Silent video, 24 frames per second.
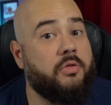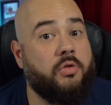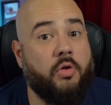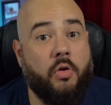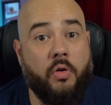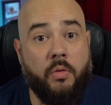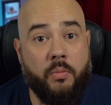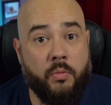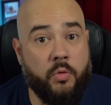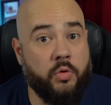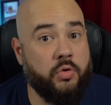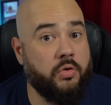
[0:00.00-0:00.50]

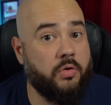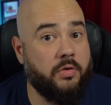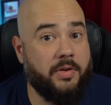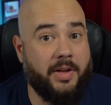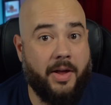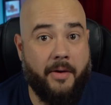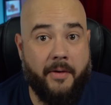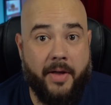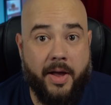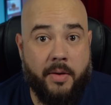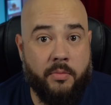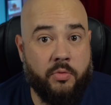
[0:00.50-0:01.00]
Todo mundo
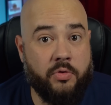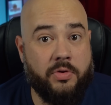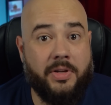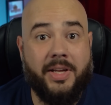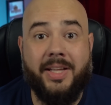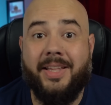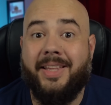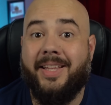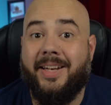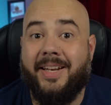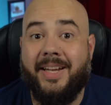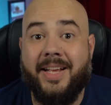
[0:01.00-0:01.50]
sabíamos
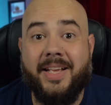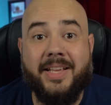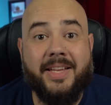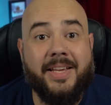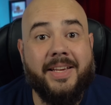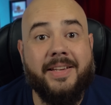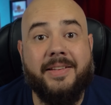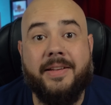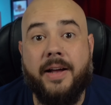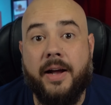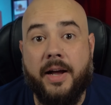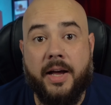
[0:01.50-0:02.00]
que tenías
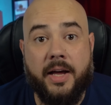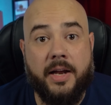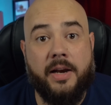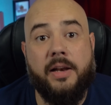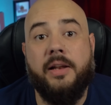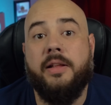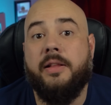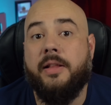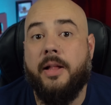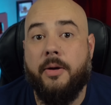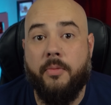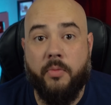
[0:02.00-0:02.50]
que
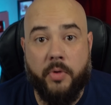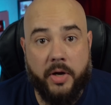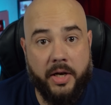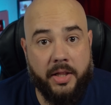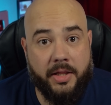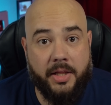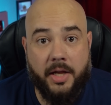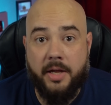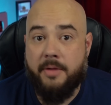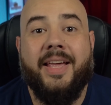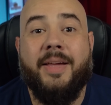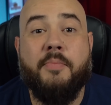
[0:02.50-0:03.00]
sacarles la
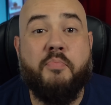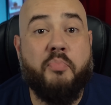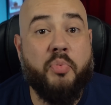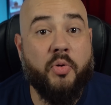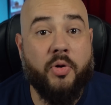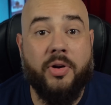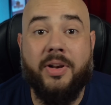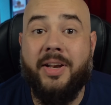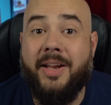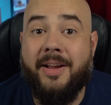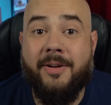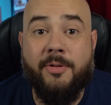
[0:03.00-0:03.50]
vuelta y
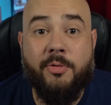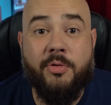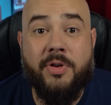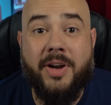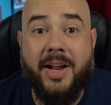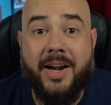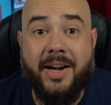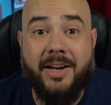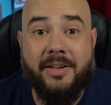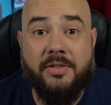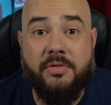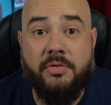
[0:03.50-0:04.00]
por
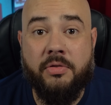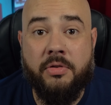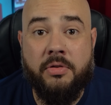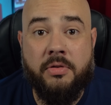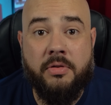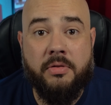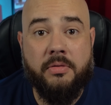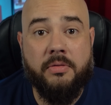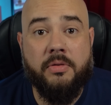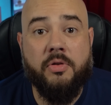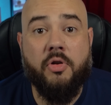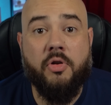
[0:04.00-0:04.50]
ninguna
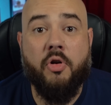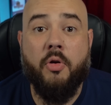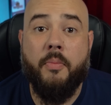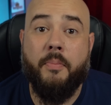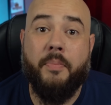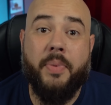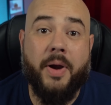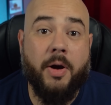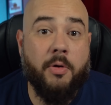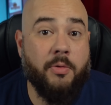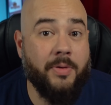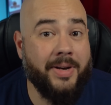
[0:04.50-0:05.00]
razón
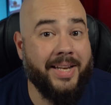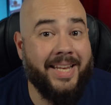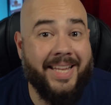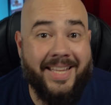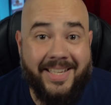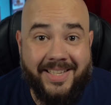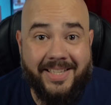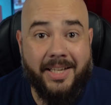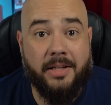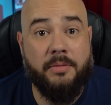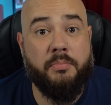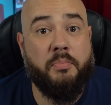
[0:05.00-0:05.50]
comprar un
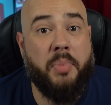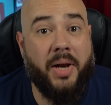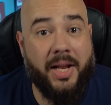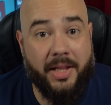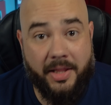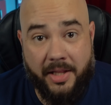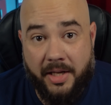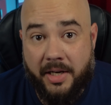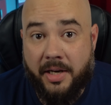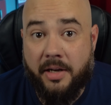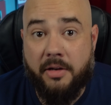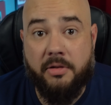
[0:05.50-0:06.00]
Nissan
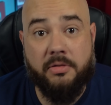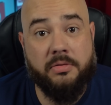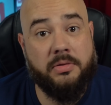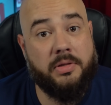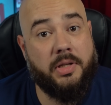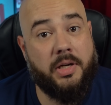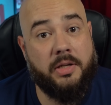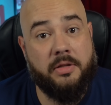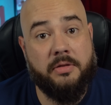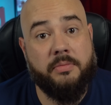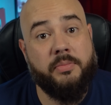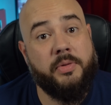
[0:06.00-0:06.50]
Platina con
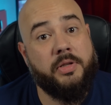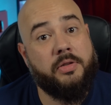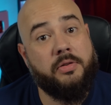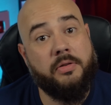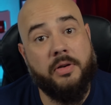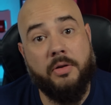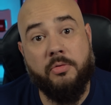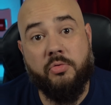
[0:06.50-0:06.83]
transmisión